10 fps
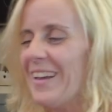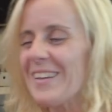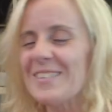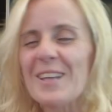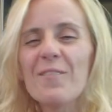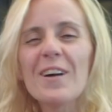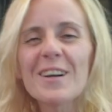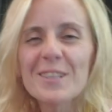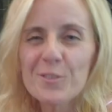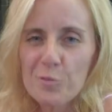Está
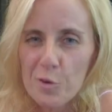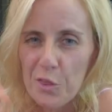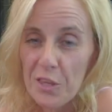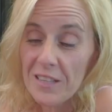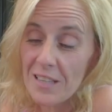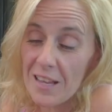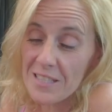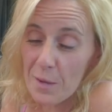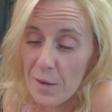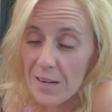más dulce, sabe,
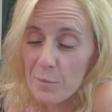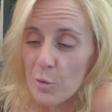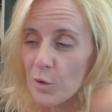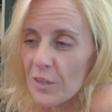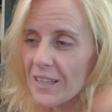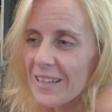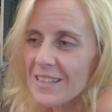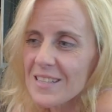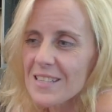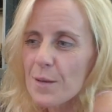sabe, a limón. Es
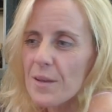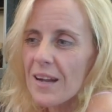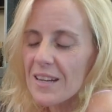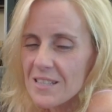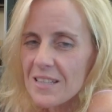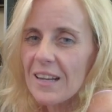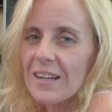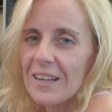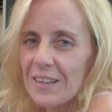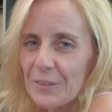que se sabe a casera. Sabe
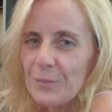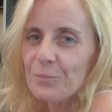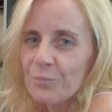a casera.